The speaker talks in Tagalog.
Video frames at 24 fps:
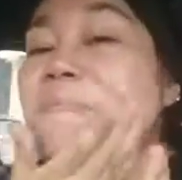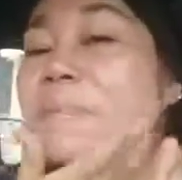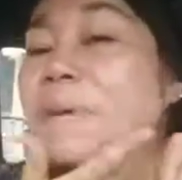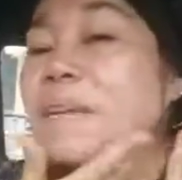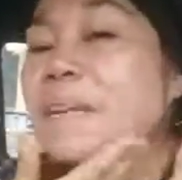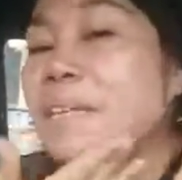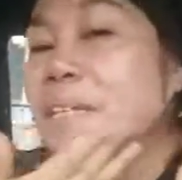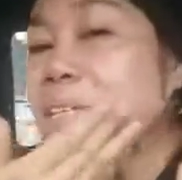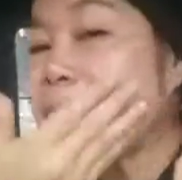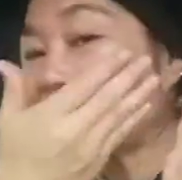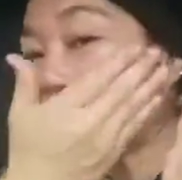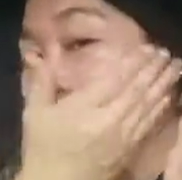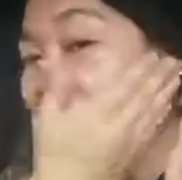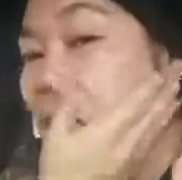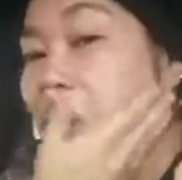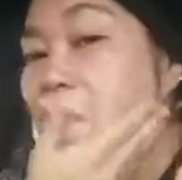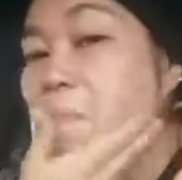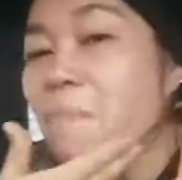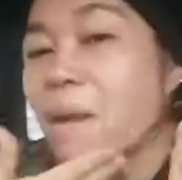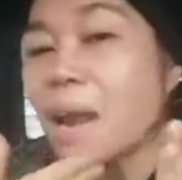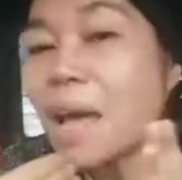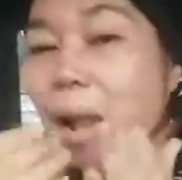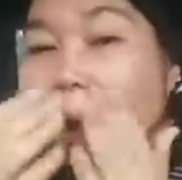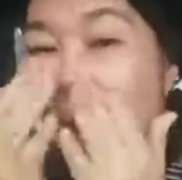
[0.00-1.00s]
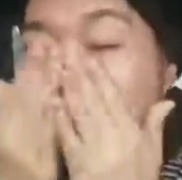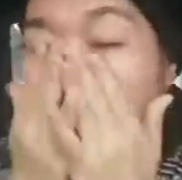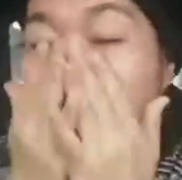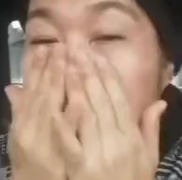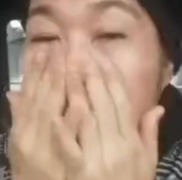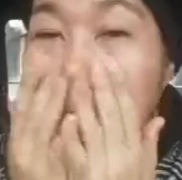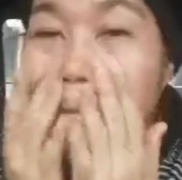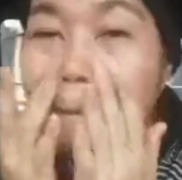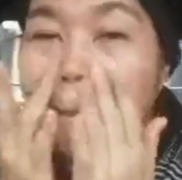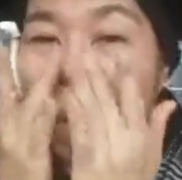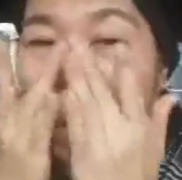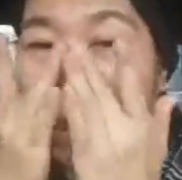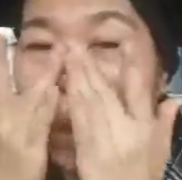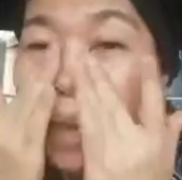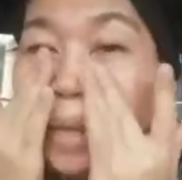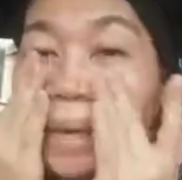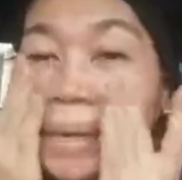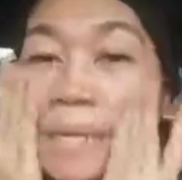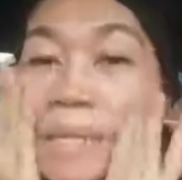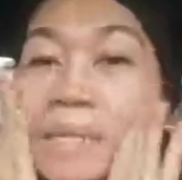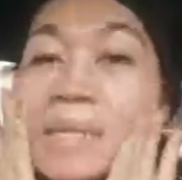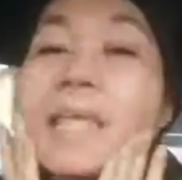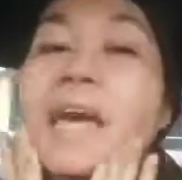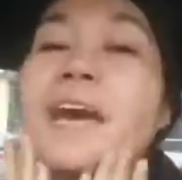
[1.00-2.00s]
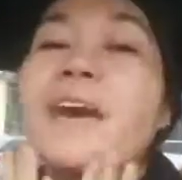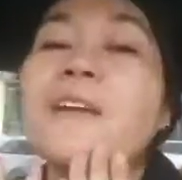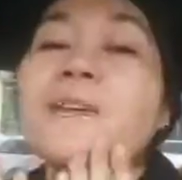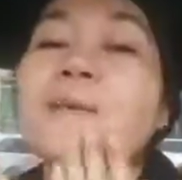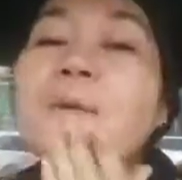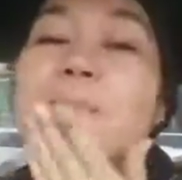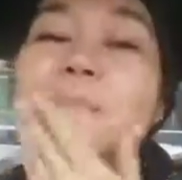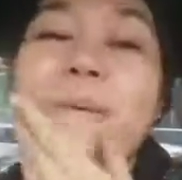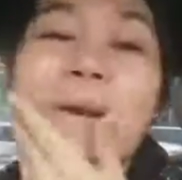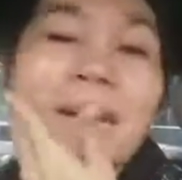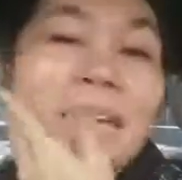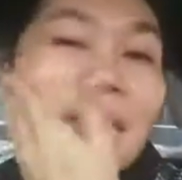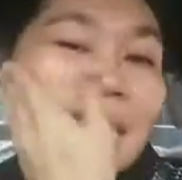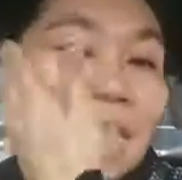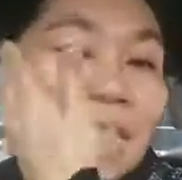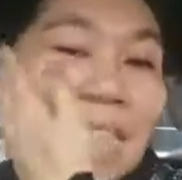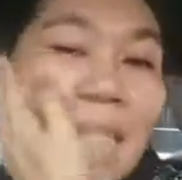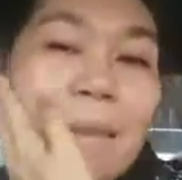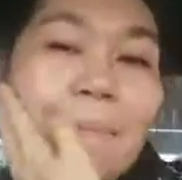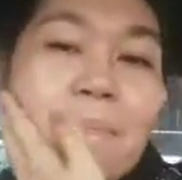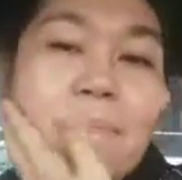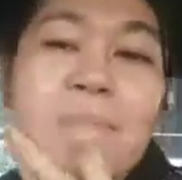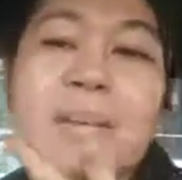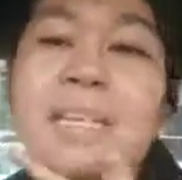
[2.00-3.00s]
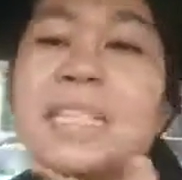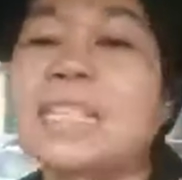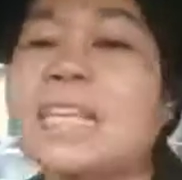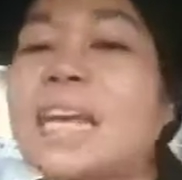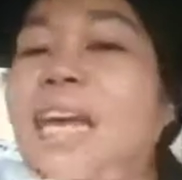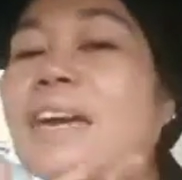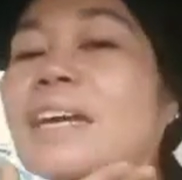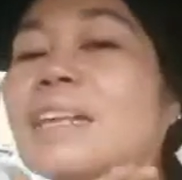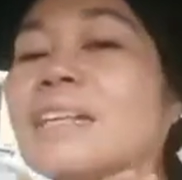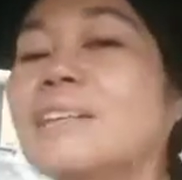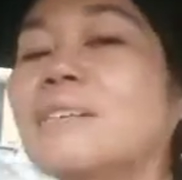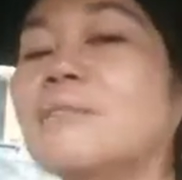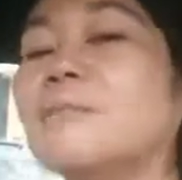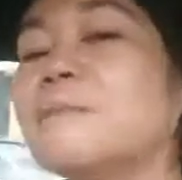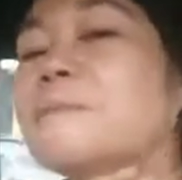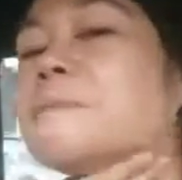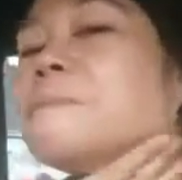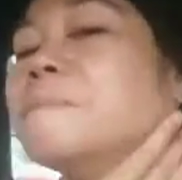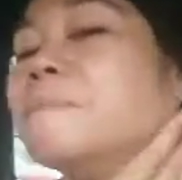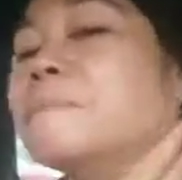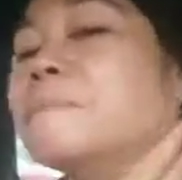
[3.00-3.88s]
para sunblock para hindi tayo mangitim masyado